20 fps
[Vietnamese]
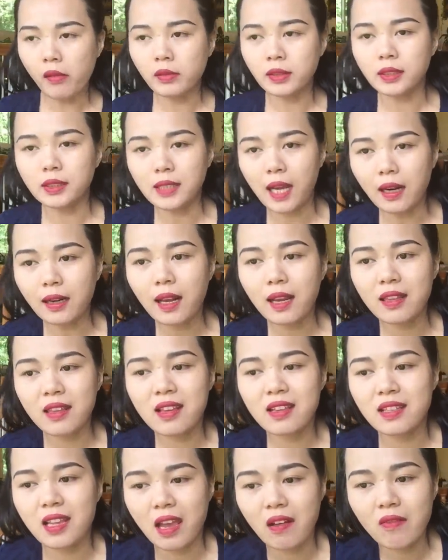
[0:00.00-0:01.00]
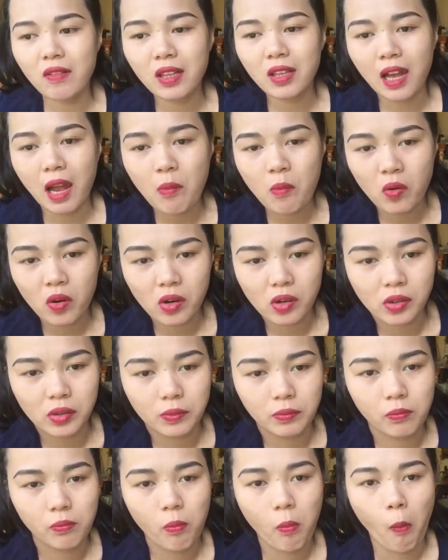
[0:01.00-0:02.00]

và sẵn đây chia sẻ với tất cả mọi người